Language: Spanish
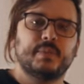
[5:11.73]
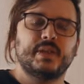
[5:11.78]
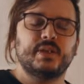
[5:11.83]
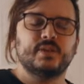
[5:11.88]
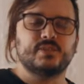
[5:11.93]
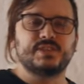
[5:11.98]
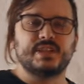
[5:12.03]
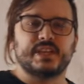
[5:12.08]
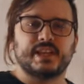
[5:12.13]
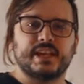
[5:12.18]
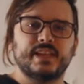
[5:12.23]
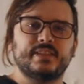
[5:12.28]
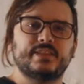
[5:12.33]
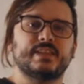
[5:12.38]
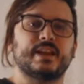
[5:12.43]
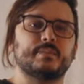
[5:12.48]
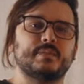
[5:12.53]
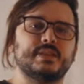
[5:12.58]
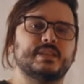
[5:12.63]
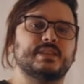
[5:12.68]
Pero si querés
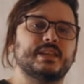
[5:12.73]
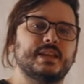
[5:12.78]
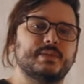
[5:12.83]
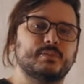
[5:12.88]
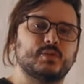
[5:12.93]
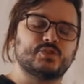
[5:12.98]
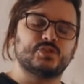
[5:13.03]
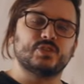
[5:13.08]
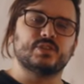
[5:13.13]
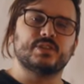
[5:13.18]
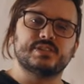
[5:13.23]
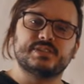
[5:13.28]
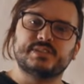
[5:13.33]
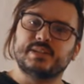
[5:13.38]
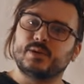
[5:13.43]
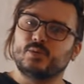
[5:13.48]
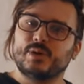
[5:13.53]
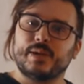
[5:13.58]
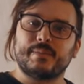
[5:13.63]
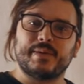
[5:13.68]
transmitir
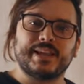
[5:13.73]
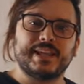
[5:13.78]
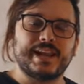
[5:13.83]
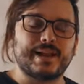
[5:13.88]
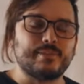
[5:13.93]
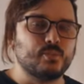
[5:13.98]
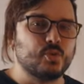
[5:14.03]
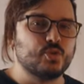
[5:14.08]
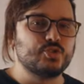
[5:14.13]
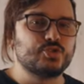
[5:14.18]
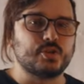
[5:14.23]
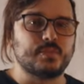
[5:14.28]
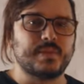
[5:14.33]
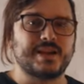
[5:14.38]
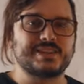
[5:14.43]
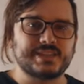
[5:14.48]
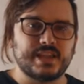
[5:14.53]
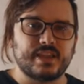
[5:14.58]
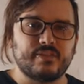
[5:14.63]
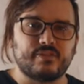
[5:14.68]
emociones de una manera mucho
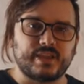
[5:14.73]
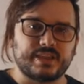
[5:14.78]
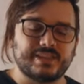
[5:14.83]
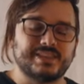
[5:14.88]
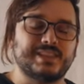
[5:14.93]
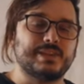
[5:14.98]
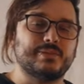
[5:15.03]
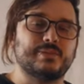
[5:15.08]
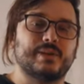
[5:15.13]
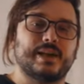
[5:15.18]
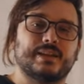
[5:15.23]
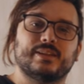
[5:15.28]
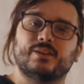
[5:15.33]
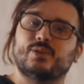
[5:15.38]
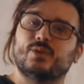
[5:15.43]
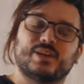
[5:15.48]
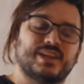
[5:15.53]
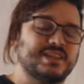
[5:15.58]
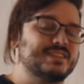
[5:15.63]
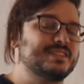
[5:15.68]
más efectiva,
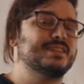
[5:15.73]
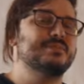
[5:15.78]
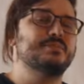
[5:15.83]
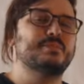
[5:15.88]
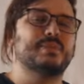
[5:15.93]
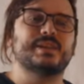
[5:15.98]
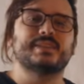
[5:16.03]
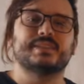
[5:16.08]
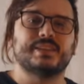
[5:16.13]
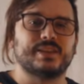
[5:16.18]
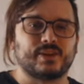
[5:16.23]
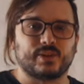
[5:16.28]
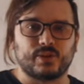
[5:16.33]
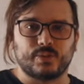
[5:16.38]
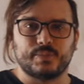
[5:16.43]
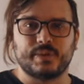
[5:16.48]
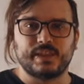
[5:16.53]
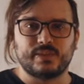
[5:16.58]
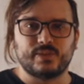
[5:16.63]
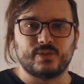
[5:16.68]
lo que siempre te
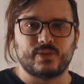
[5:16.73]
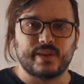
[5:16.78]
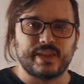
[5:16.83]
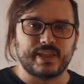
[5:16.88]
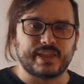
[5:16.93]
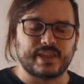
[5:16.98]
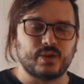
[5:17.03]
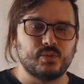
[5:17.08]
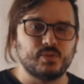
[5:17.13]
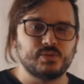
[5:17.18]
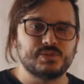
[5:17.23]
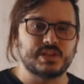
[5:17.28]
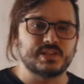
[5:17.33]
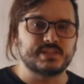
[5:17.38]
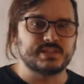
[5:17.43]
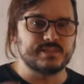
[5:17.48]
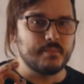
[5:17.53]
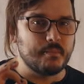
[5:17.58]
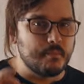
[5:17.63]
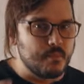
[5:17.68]
recomiendo es que
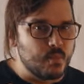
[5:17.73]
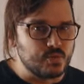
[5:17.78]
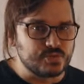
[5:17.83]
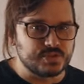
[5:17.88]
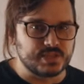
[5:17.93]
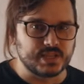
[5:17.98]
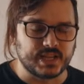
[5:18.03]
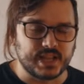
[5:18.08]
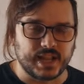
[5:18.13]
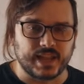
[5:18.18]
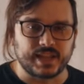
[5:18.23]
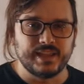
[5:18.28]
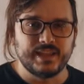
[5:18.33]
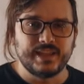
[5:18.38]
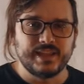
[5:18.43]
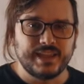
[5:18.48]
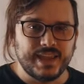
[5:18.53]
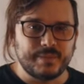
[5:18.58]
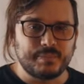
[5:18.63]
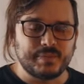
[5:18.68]
uses música,
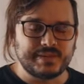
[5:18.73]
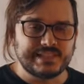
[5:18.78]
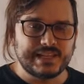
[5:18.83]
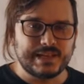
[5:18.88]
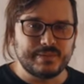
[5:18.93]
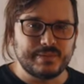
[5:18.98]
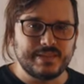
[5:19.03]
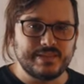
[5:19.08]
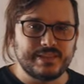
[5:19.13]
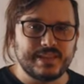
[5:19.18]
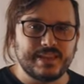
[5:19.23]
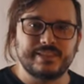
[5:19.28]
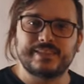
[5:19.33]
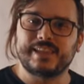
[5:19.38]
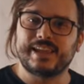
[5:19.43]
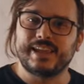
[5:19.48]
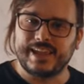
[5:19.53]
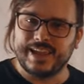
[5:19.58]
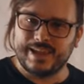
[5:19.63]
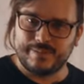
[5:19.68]
especialmente
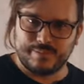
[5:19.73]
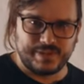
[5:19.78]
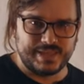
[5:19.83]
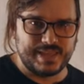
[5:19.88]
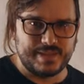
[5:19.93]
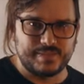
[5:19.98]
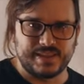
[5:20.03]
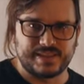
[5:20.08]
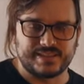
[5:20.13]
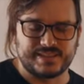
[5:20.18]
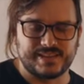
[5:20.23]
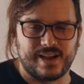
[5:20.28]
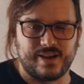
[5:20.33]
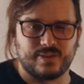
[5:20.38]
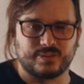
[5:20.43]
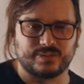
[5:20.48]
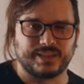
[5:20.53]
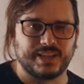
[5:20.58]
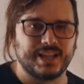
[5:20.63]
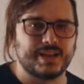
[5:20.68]
de Epidemic
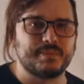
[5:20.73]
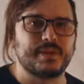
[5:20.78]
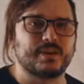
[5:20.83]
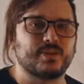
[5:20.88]
Sound, el